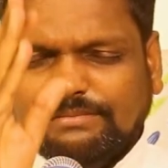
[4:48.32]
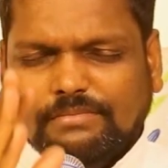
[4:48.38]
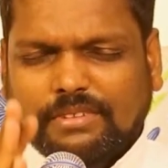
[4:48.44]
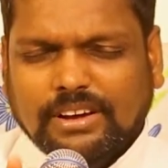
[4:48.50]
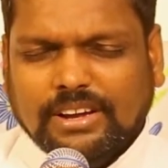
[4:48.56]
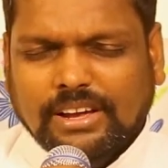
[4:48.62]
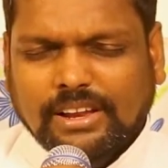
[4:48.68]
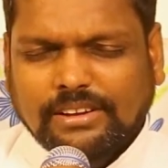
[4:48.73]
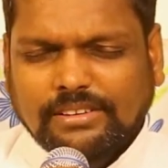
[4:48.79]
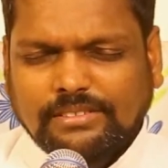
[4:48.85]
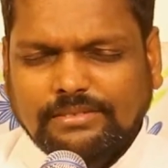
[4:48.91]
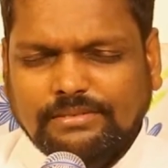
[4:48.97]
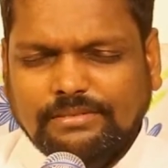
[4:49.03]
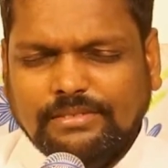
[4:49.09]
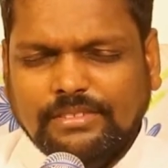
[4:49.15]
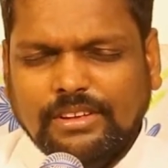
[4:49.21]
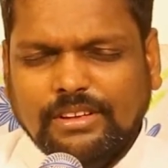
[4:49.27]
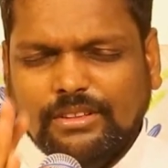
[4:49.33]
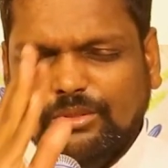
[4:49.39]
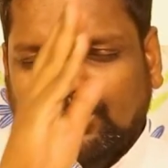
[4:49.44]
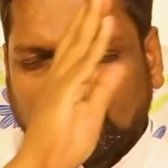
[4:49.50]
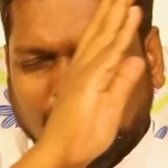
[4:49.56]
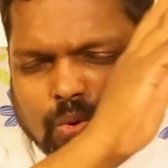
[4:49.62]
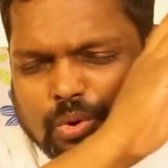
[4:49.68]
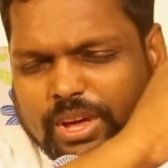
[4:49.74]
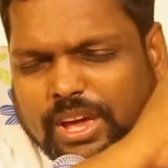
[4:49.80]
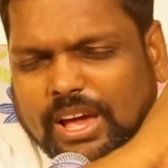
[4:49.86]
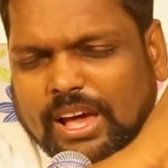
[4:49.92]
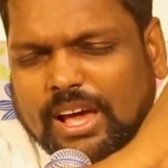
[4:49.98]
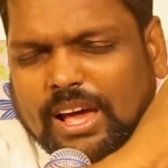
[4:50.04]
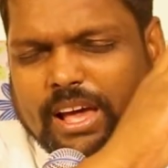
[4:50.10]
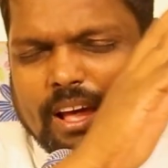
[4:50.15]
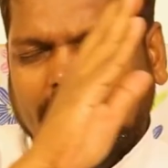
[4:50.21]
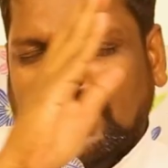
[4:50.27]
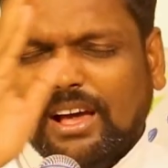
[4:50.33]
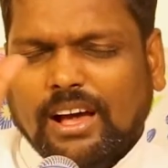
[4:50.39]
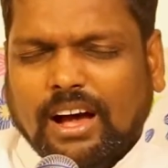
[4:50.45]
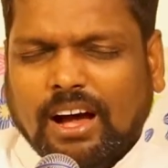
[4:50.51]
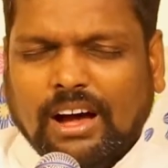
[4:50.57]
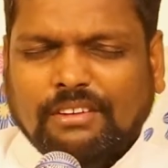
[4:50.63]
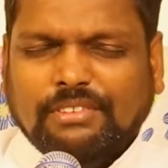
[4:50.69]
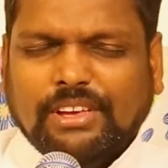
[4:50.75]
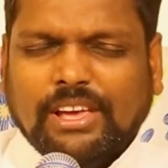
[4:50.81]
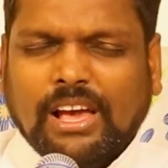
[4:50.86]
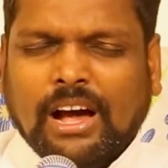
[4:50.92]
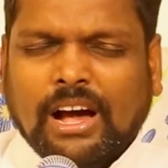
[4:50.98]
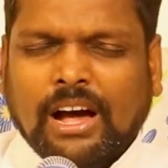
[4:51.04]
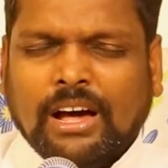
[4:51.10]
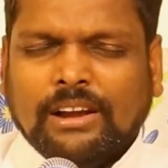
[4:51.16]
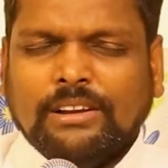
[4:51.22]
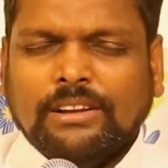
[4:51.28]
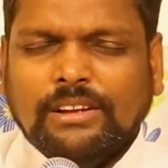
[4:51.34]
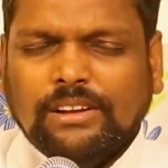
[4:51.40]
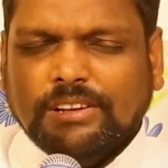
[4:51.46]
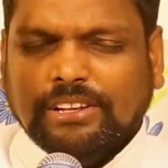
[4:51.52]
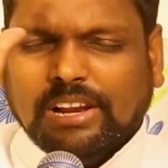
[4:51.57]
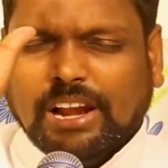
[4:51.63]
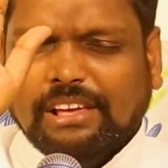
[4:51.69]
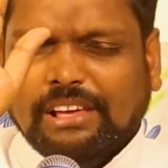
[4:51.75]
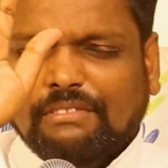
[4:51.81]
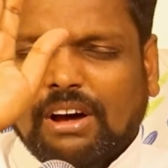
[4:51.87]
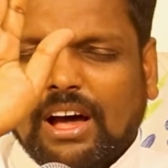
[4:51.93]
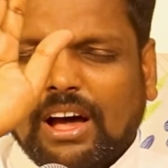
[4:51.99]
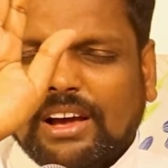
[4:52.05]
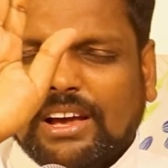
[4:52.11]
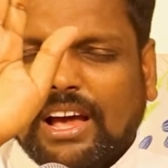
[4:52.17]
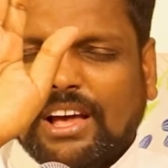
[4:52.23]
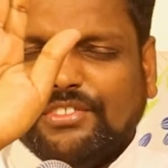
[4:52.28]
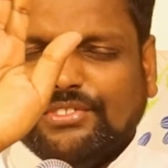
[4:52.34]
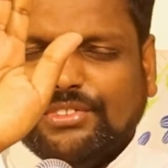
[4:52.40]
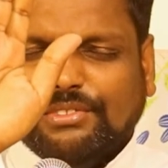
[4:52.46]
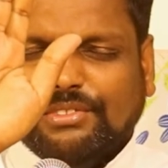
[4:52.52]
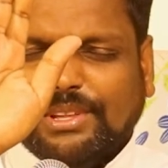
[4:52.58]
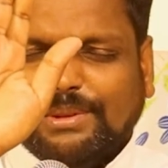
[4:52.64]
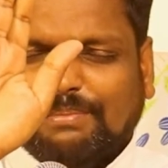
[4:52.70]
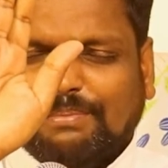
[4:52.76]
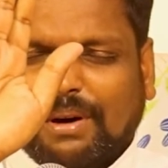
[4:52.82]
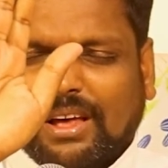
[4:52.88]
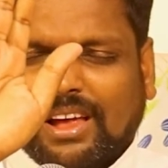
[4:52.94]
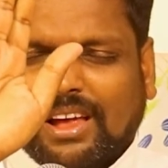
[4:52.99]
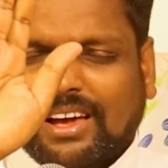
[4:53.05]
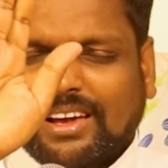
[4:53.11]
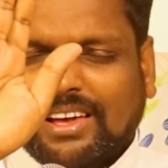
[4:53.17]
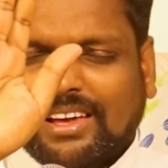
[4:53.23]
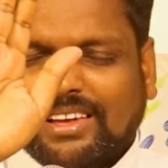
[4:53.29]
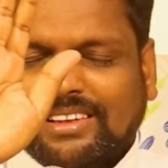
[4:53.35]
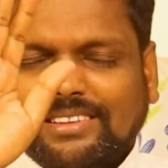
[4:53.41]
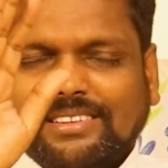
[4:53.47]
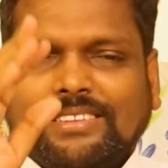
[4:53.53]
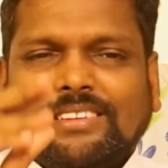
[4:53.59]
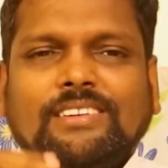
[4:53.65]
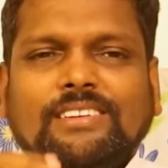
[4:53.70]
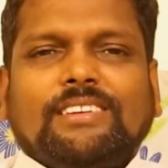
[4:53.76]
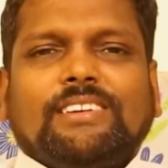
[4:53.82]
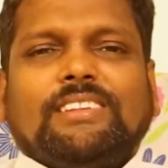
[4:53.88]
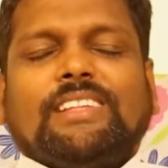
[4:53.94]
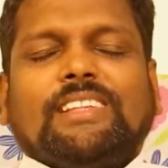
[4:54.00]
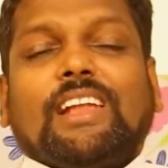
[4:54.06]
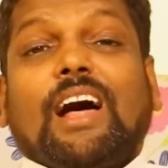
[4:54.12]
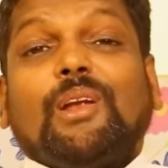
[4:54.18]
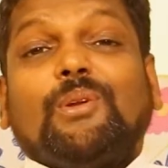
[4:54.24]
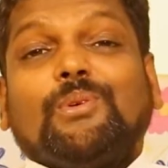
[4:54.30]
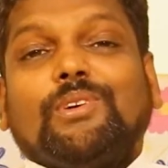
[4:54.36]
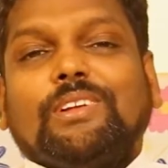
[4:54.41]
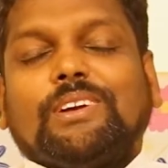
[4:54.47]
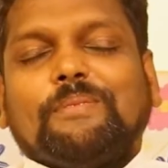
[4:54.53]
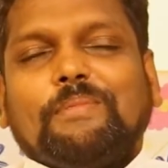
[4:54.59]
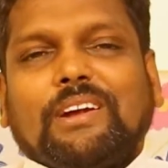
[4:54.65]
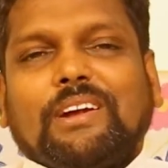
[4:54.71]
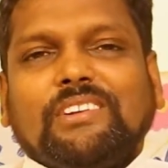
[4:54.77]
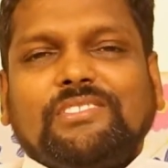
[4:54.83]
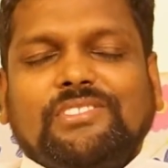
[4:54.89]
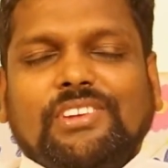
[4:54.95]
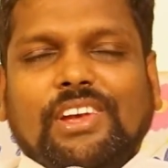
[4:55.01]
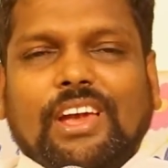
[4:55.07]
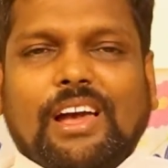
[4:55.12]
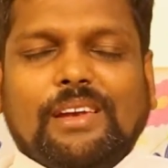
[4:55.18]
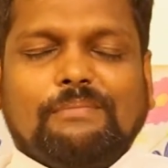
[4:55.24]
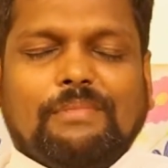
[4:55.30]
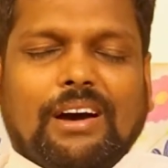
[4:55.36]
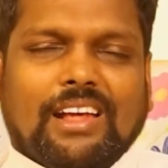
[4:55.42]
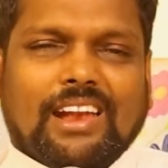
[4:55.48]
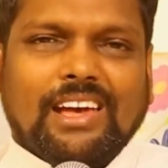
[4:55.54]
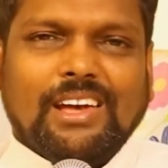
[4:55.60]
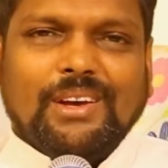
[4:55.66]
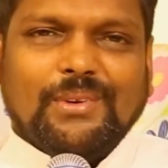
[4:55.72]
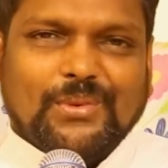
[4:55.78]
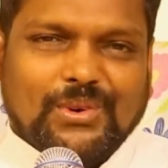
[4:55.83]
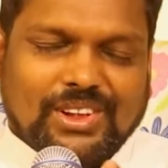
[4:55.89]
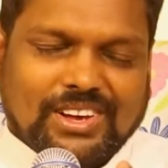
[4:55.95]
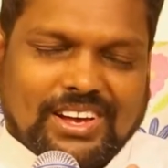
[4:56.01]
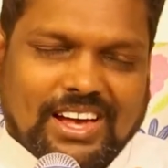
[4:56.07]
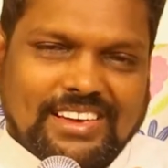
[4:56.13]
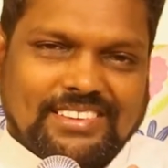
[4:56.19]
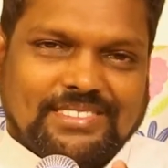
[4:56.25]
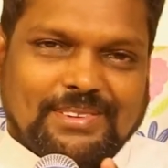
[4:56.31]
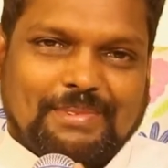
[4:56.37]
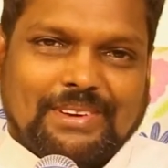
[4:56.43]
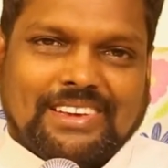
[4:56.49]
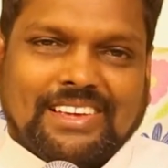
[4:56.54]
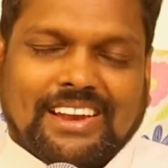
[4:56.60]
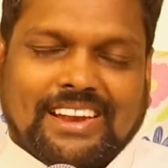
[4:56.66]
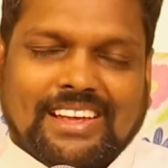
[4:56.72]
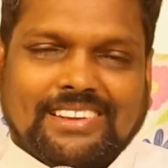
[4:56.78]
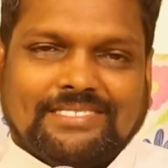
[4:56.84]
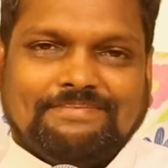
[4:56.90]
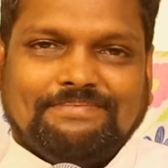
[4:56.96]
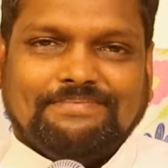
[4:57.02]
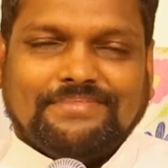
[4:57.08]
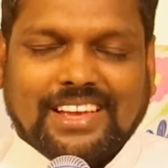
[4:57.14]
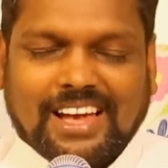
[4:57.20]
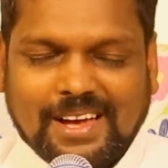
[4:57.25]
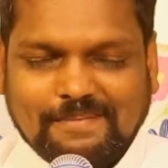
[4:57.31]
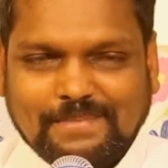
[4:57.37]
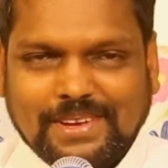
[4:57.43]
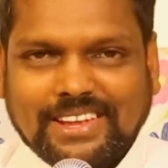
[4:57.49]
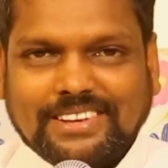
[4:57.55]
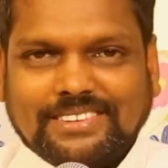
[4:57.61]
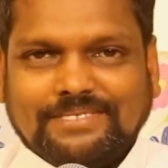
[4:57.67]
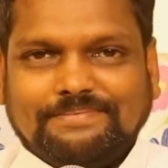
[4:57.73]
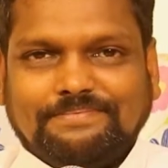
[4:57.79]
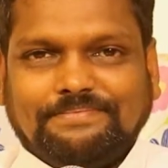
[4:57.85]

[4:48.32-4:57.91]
மகன் தூய ஆவியார் நிறைவாக ஆசிர்வதிப்பாராக இந்த நாள் உங்களுக்கு மகிழ்ச்சியாய் மாற உங்களுக்கு ஆய் ஜபிக்கிறேன் ஆமேன்